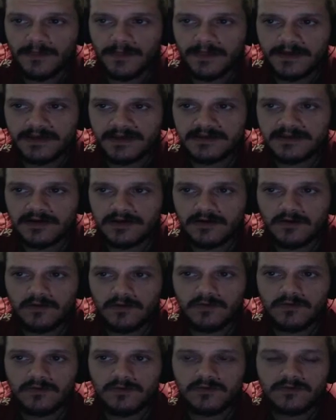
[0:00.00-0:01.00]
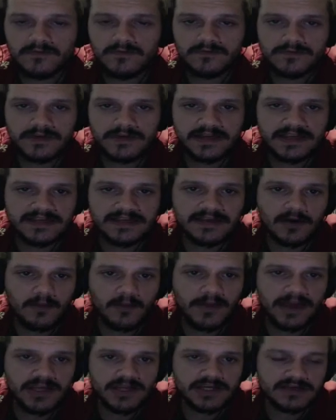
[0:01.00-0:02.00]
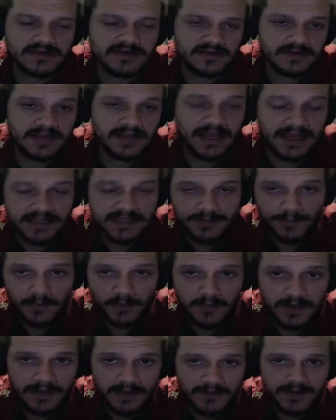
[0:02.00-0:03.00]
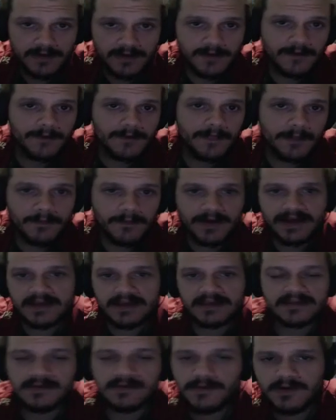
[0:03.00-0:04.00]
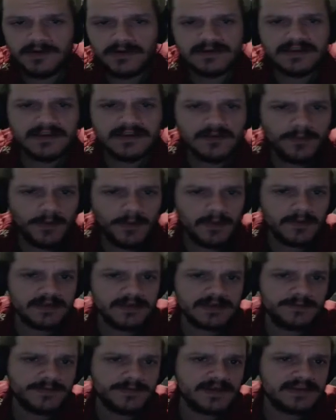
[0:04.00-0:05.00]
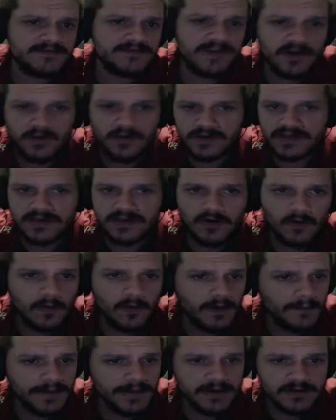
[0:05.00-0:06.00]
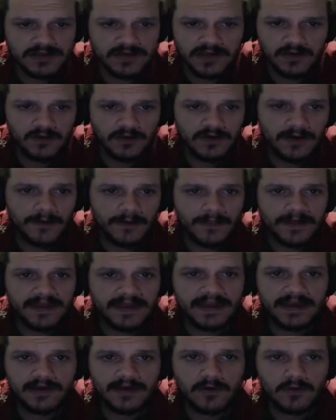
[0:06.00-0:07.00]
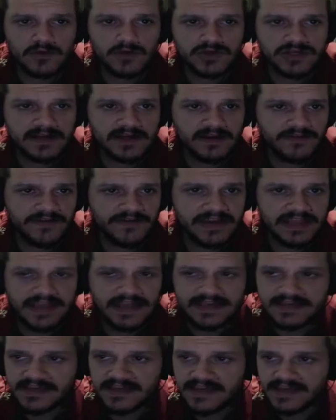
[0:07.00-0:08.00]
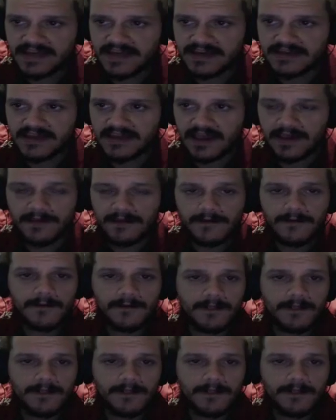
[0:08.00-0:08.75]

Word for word: Então, inicialmente, assim, tem esse problema. Mas também não é tanto problema assim, porque você vai conhecer algum amigo seu que consiga vender esse item.